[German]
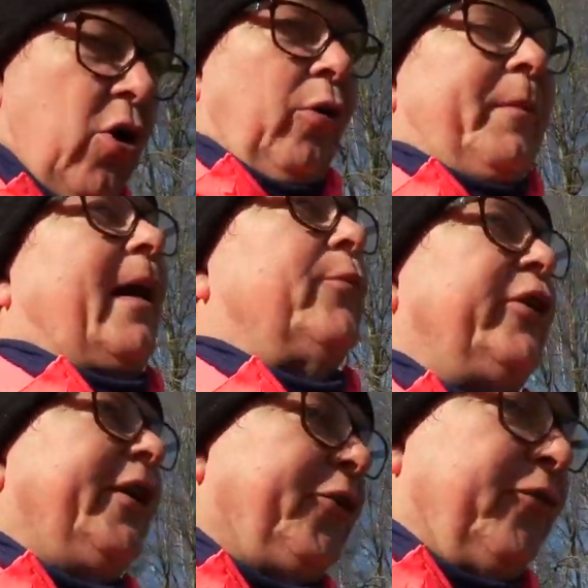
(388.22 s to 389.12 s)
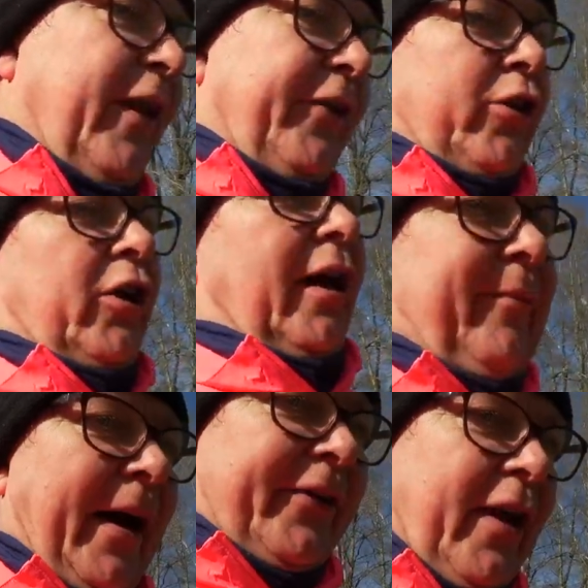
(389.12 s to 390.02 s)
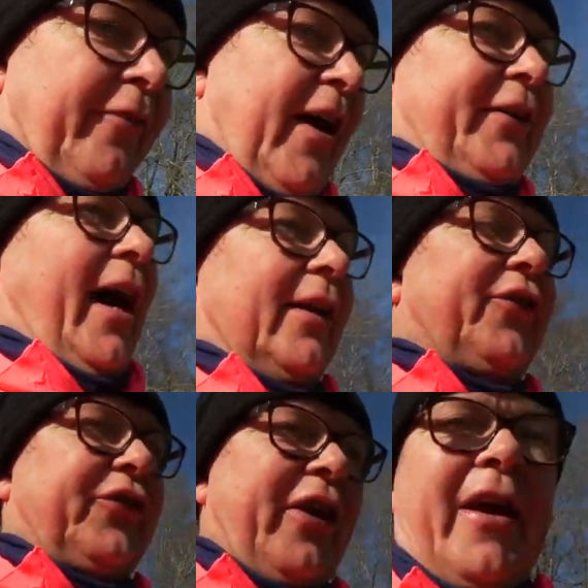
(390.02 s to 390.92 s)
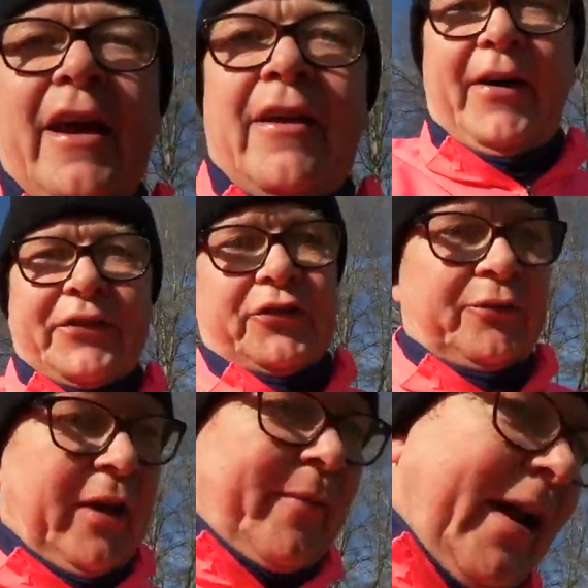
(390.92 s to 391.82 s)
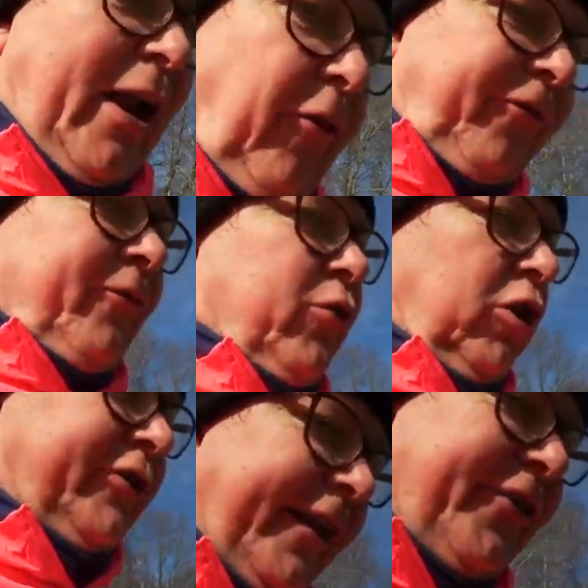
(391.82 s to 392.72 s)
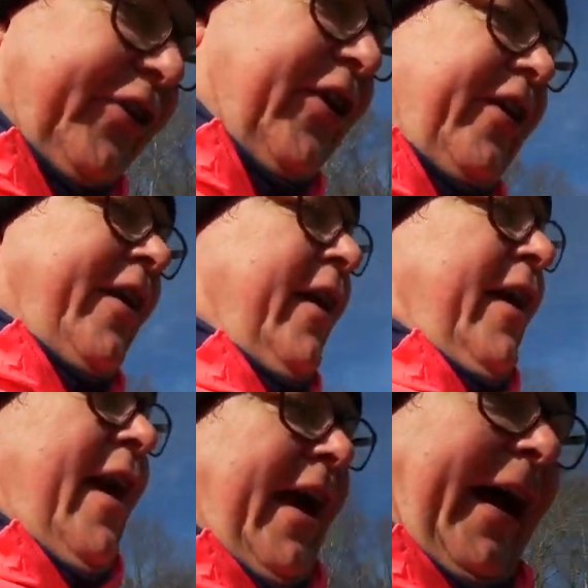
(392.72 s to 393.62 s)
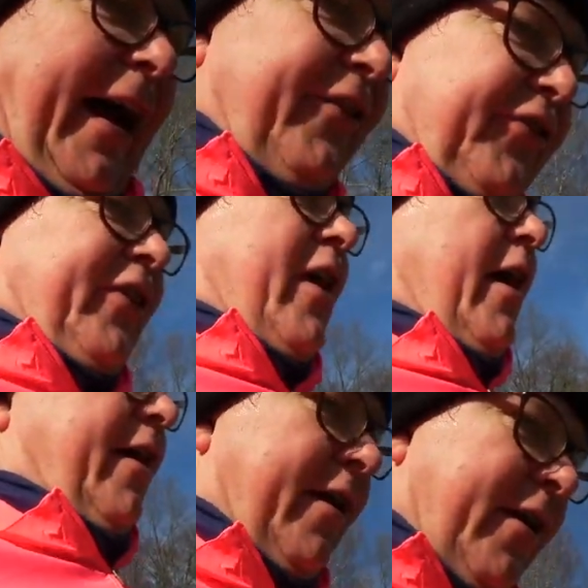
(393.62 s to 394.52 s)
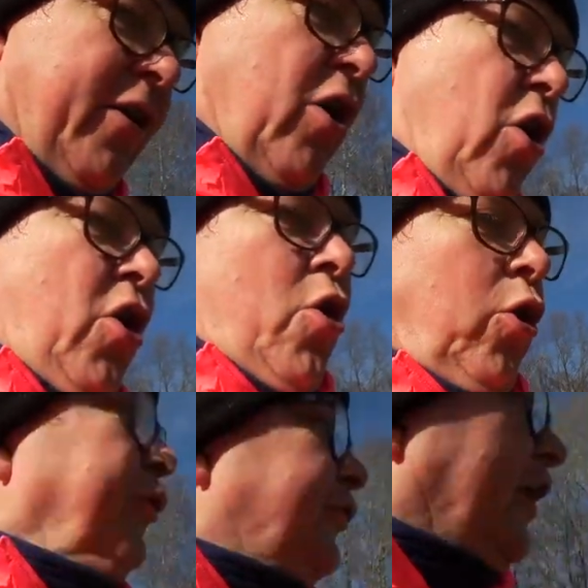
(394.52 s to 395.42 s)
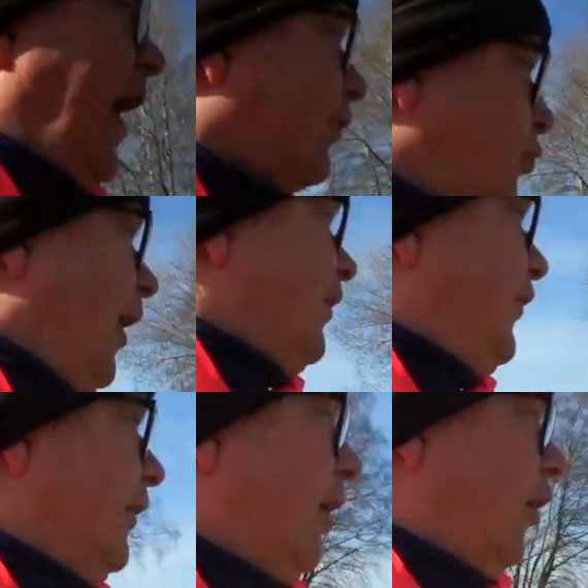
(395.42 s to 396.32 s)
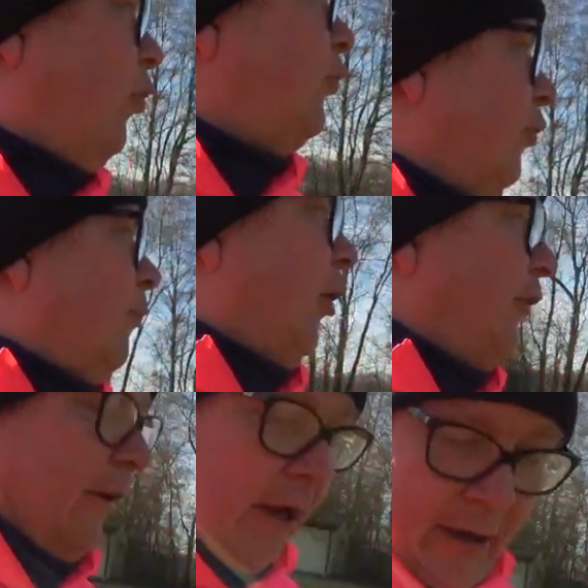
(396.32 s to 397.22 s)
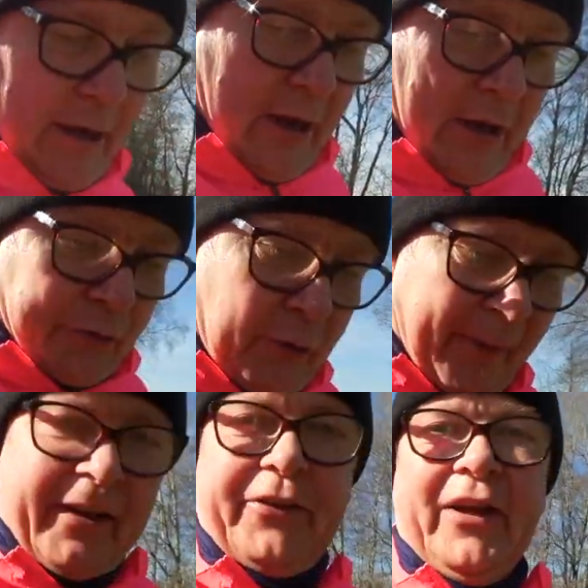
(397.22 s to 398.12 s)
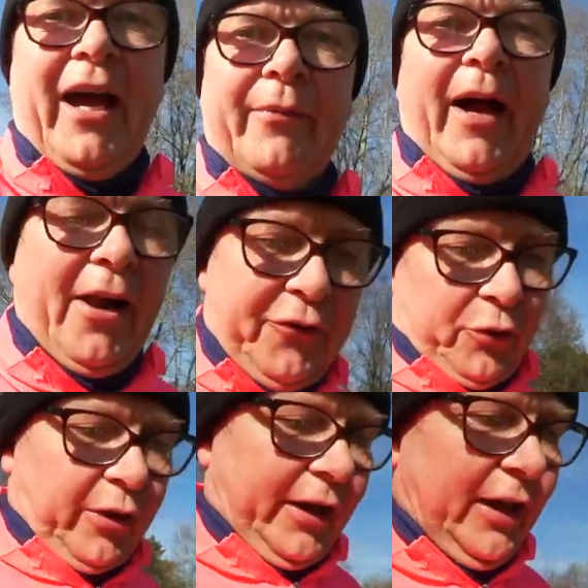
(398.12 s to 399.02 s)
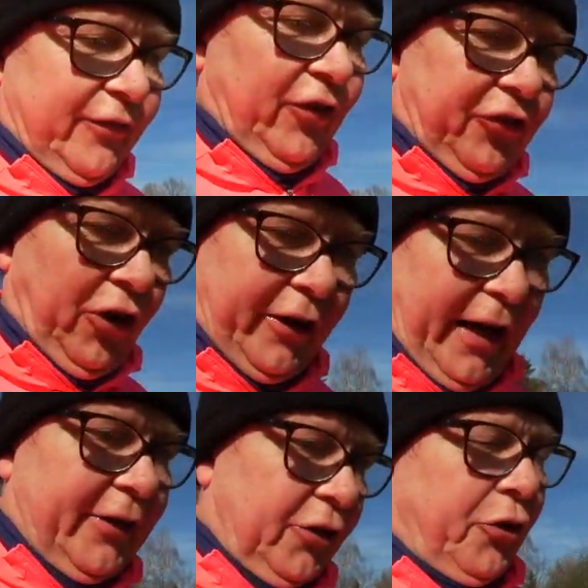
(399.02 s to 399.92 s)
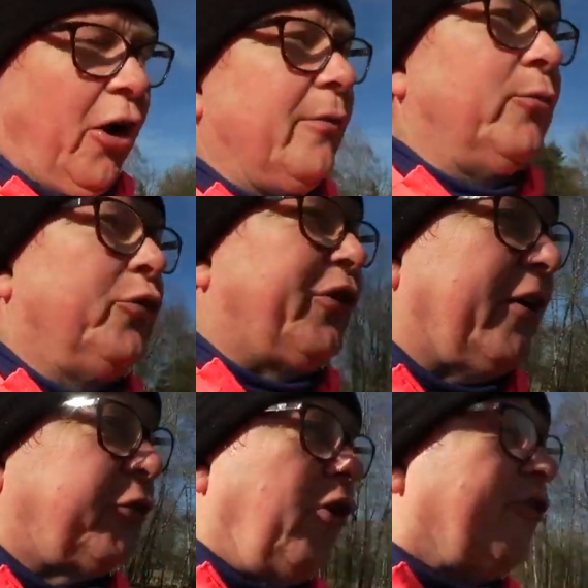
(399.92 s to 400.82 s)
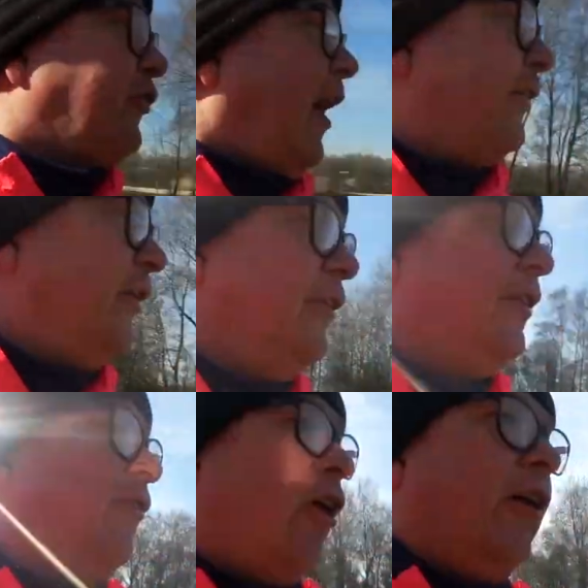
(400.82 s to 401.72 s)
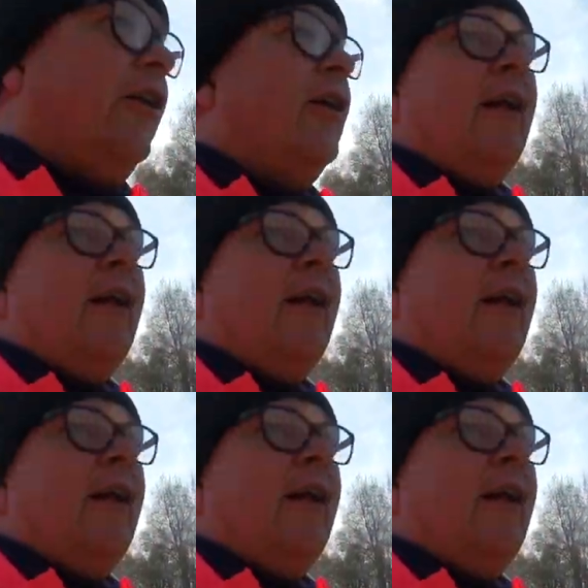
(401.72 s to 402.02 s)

Und mich abonniert und vielleicht die Glocke anmachen, da erfahrt ihr alles, was ich zum Thema Laufen, Cocktails, Reisen, und hier aktuelle Dinge rund um Euten zu berichten habe. Also, ich wünsche euch einen tollen Montag, tollen Start in die Woche.